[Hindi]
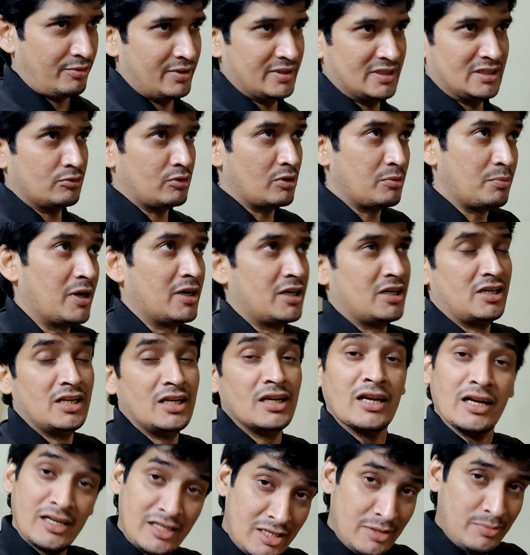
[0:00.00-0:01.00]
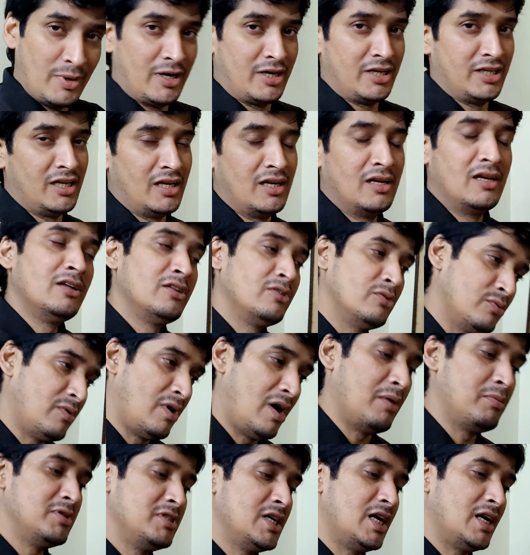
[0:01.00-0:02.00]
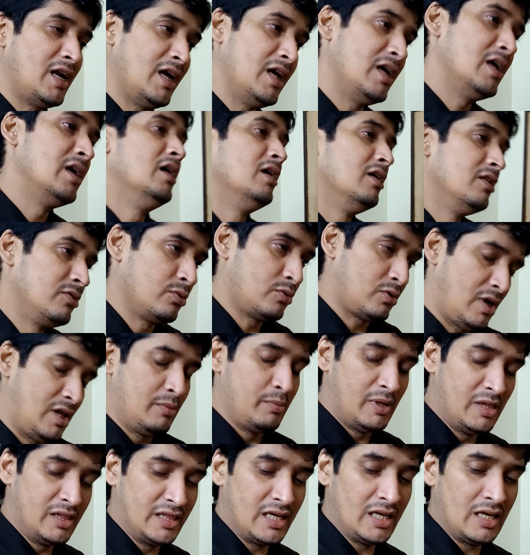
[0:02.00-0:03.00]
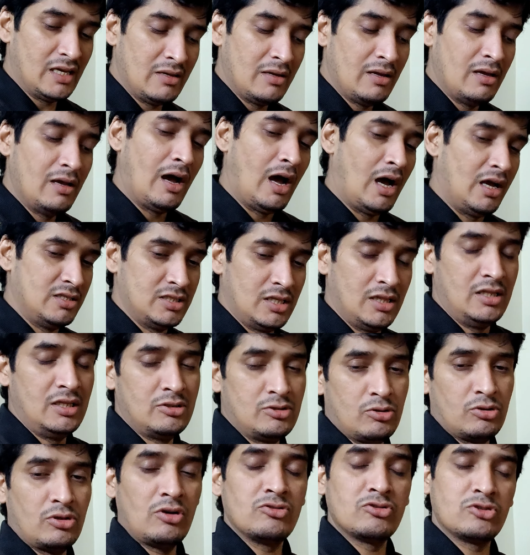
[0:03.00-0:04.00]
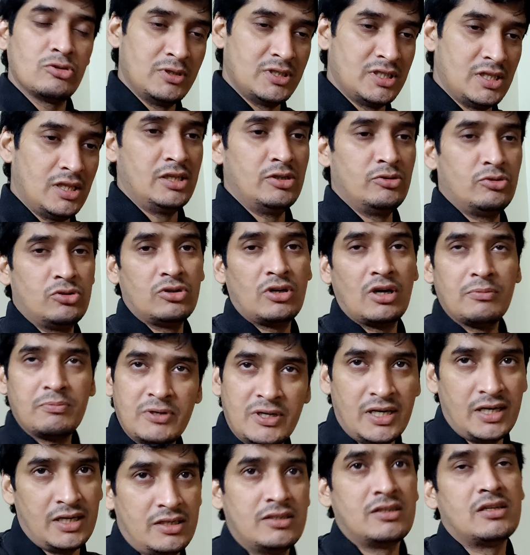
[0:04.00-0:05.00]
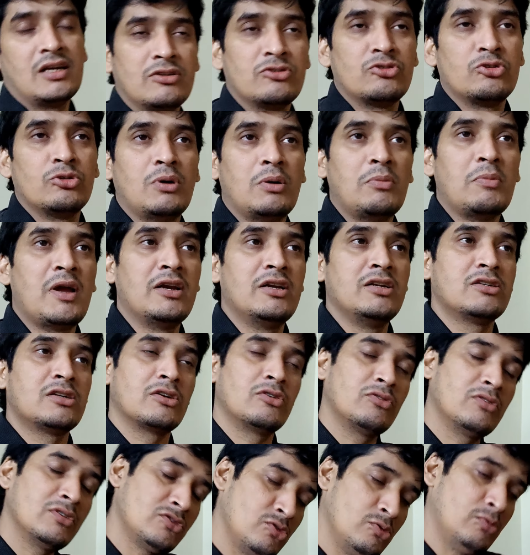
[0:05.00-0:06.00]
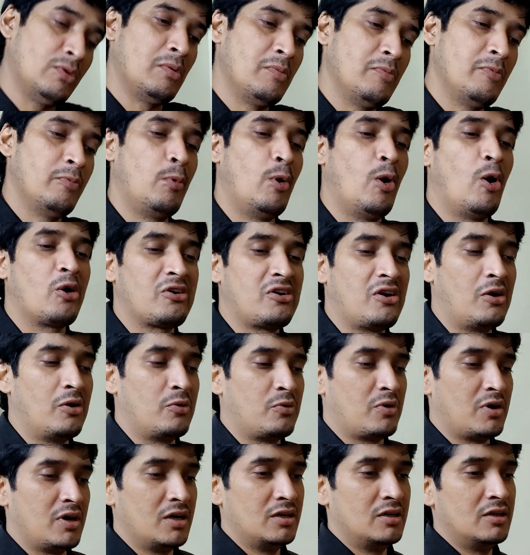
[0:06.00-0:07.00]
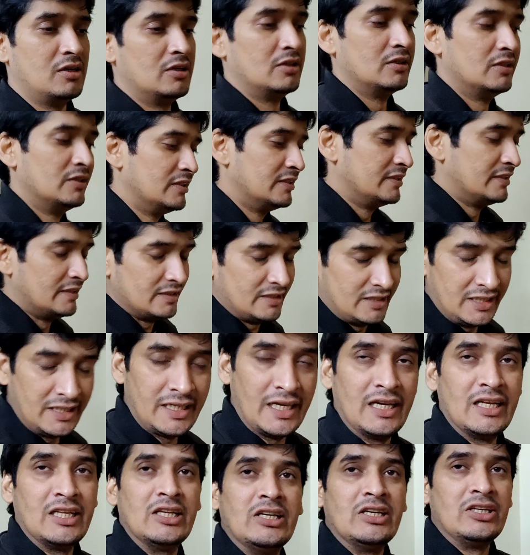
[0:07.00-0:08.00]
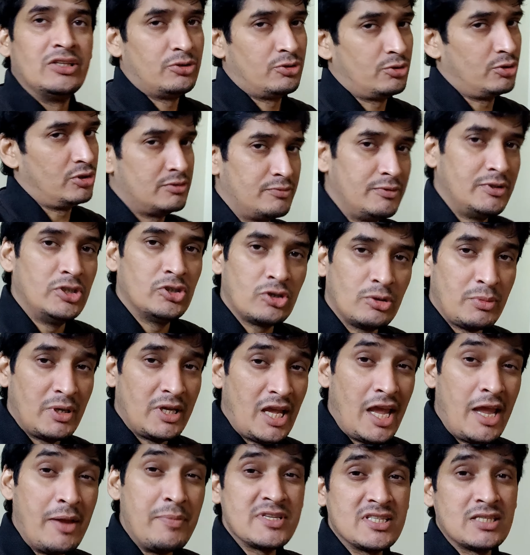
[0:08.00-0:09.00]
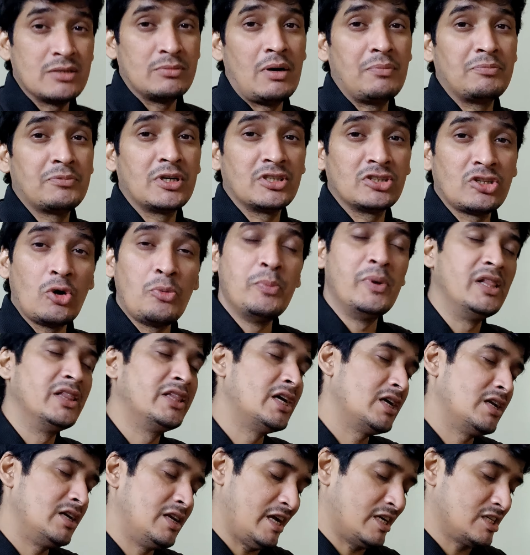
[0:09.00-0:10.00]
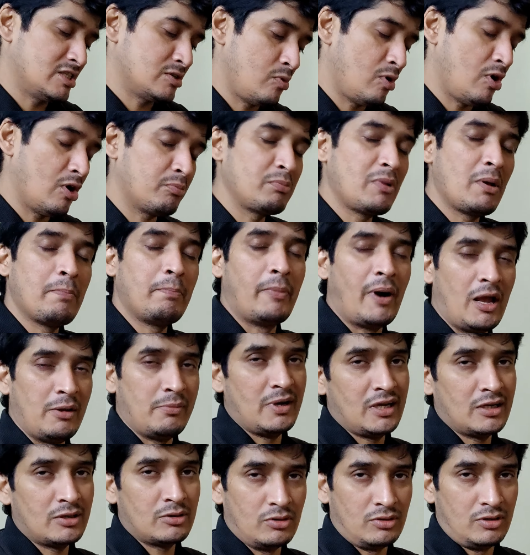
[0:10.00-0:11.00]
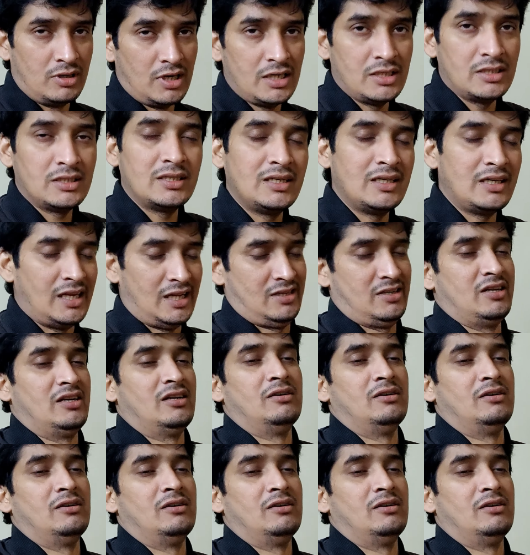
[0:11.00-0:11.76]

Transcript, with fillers: वैसा कोई पार्टी नहीं घर की पार्टी है वहाँ भी जाना है तो कल मिलते हैं आज जल्दी सोता हूँ सुबह जल्दी उठूंगा फिर एडिट सुबह मैं एडिट करूँगा सुबह में ब्लॉग डालूंगा ठीक है तो इस वीडियो को मैं यहीं पे समाप्त करता हूँ मिलते हैं नेक्स्ट ब्लॉग में बाय बाय गुड नाइट टेक